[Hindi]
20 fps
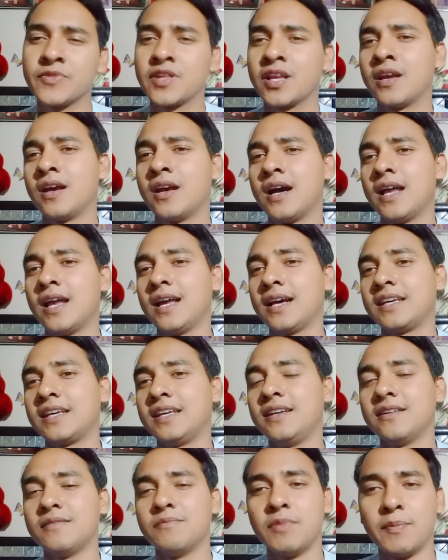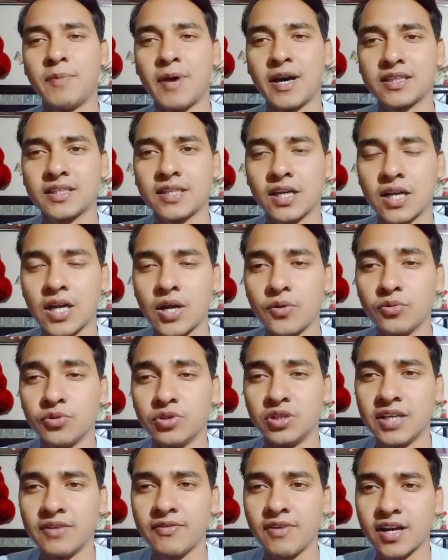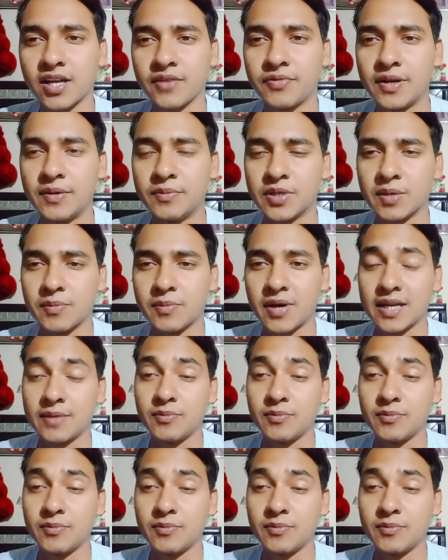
हालांकि मैं बात कर रहा हूँ दीवाना फिल्म के बारे में